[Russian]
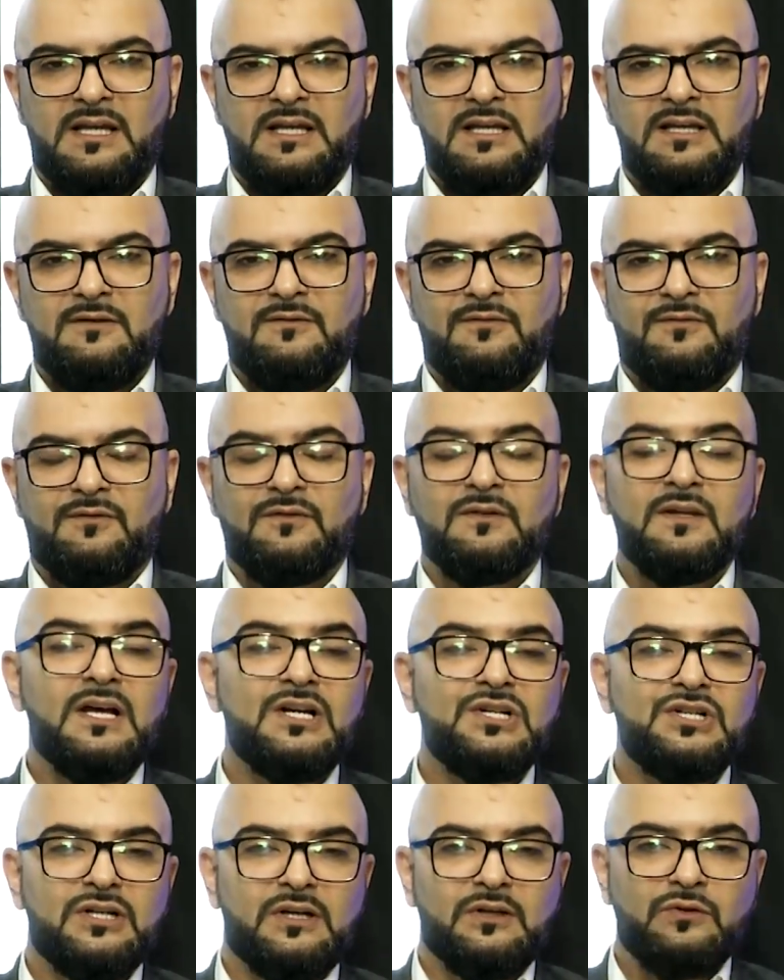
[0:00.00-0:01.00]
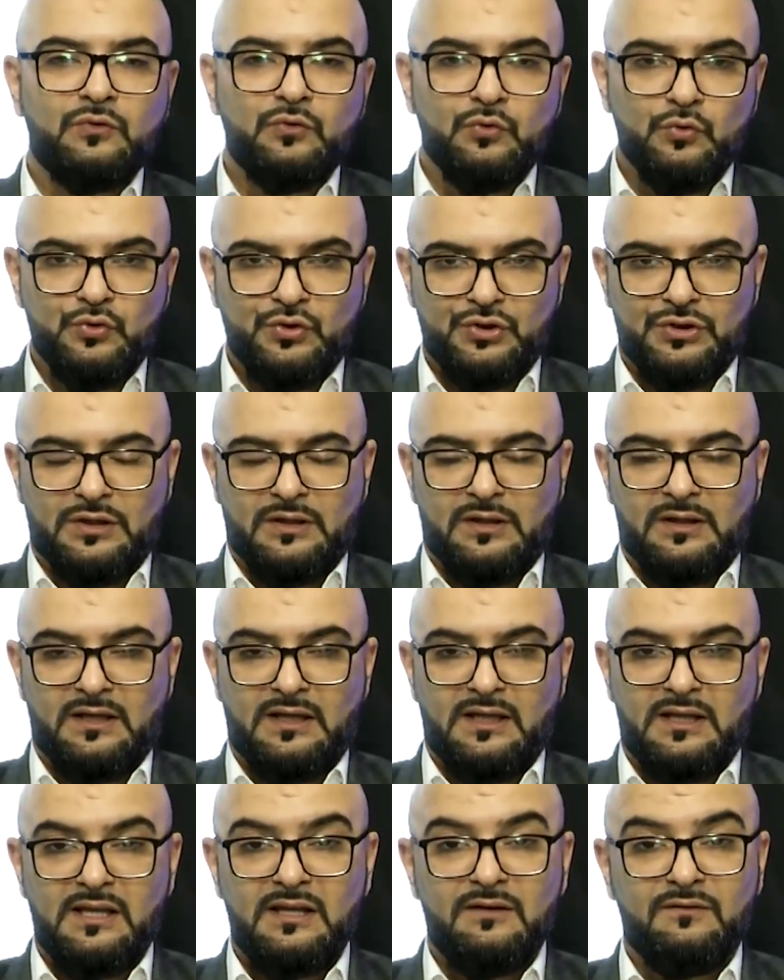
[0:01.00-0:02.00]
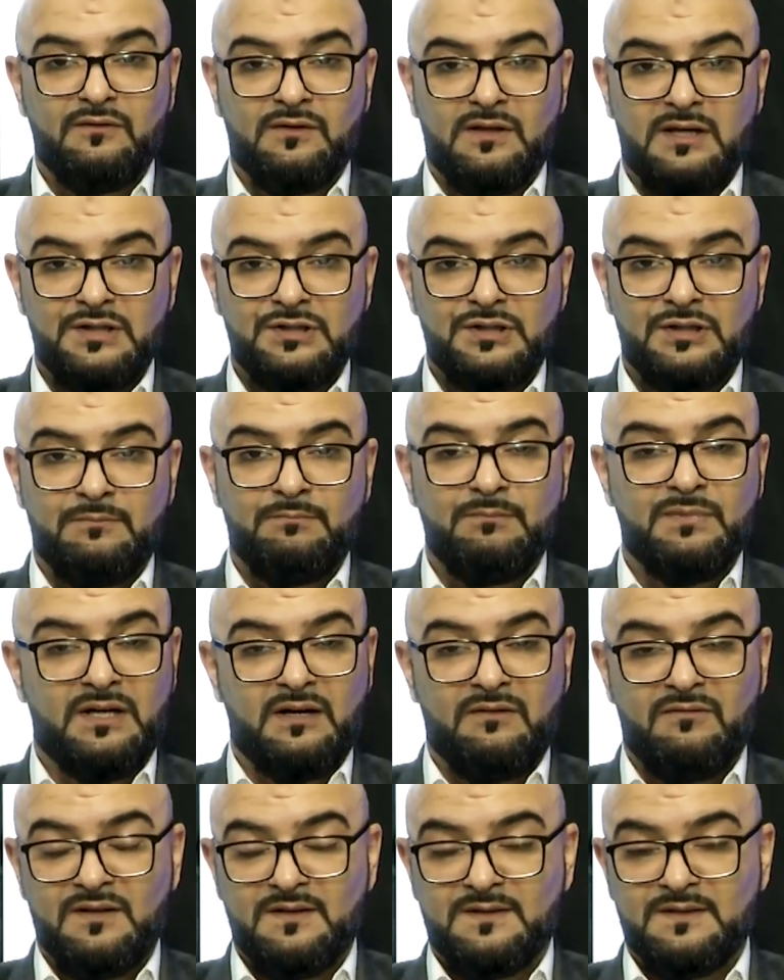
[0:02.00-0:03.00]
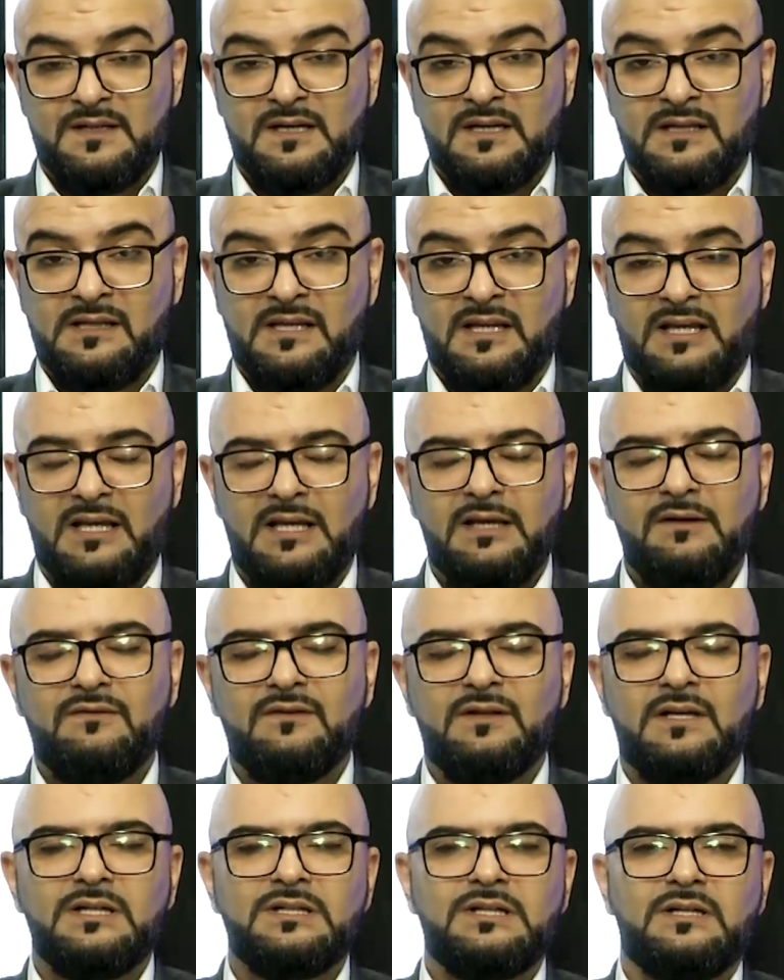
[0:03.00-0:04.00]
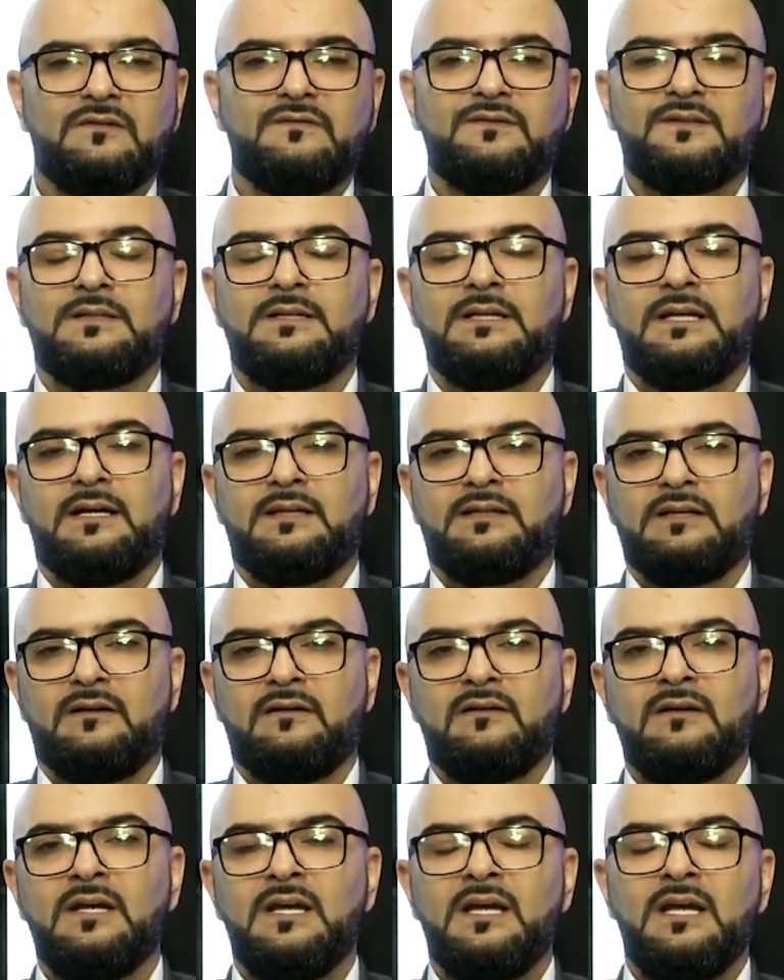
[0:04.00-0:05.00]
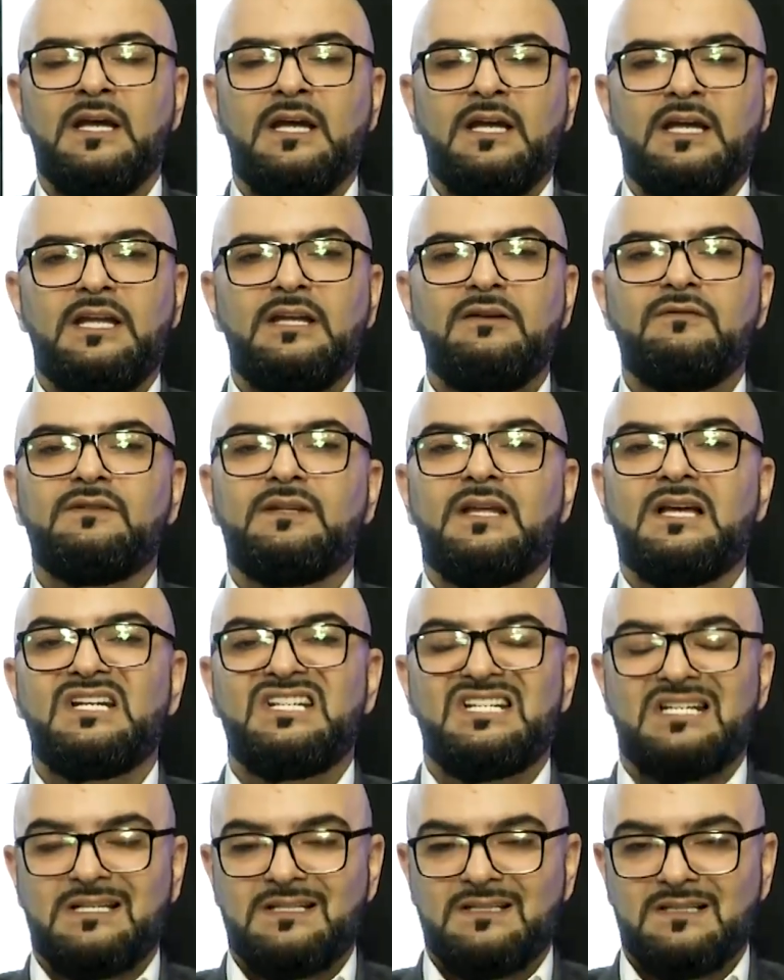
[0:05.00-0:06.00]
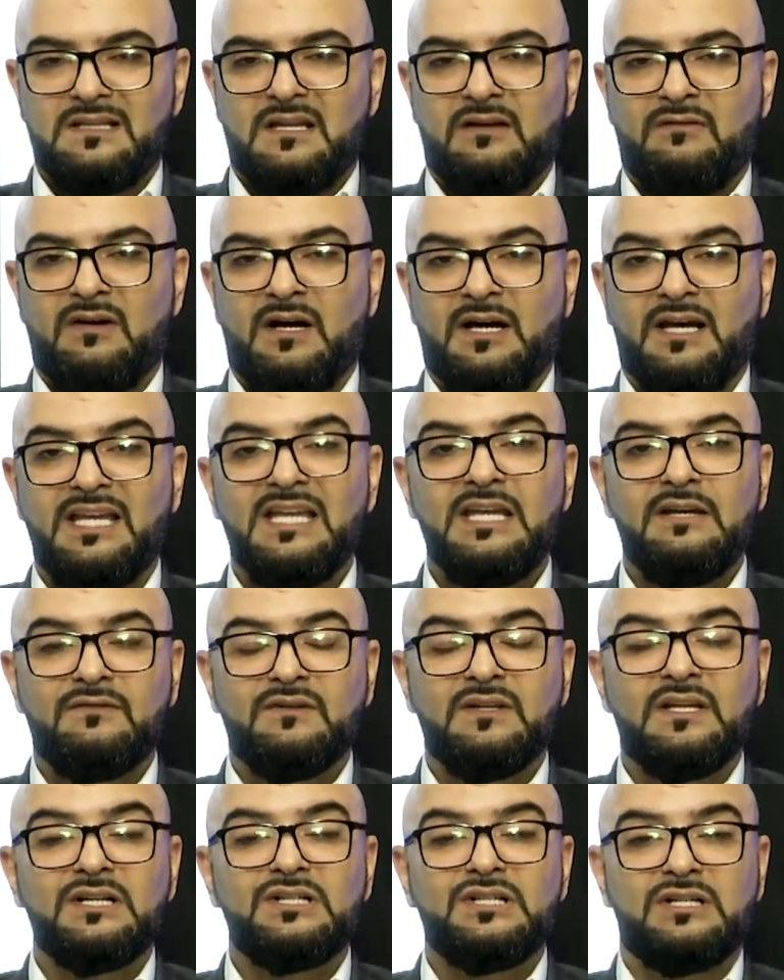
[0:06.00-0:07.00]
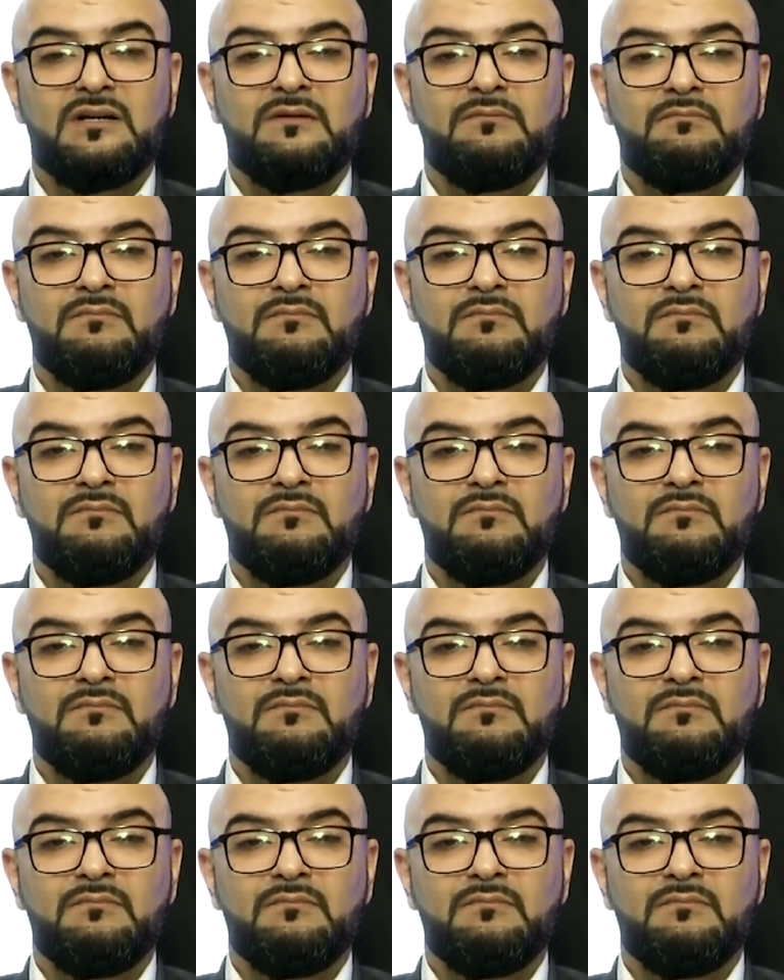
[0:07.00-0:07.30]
и в наших душах, и в нашем мировоззрении, и в наших взглядах, и в наших словах, и в наших